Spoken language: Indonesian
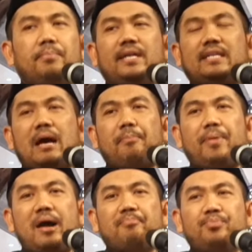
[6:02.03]

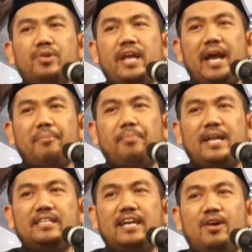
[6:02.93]
Betapapun
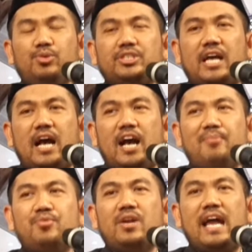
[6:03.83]
hebatnya
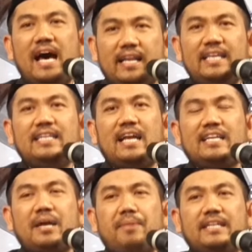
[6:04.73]
usahamu lari
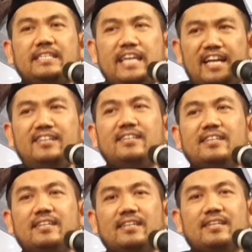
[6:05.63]
dari
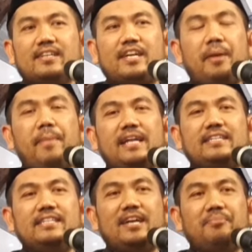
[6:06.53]
kematian,
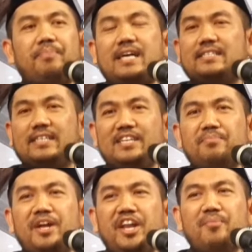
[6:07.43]
kematian
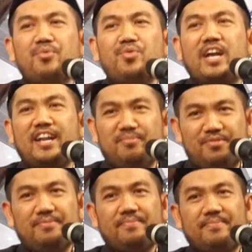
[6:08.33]
pasti
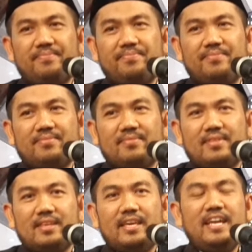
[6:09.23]
menemukanmu.
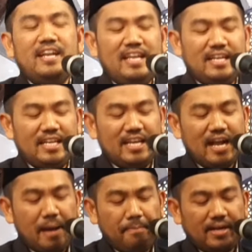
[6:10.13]
Ini
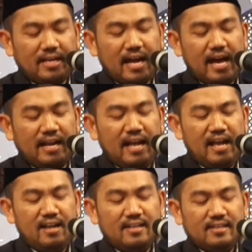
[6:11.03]
tiga perkara
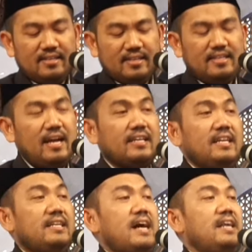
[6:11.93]
yang
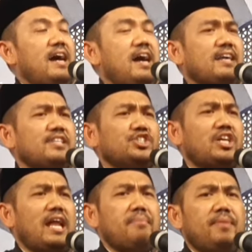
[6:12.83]
kita tidak akan
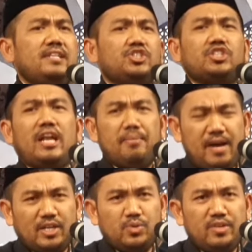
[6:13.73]
selamat
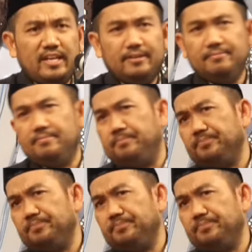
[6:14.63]
selama di dunia.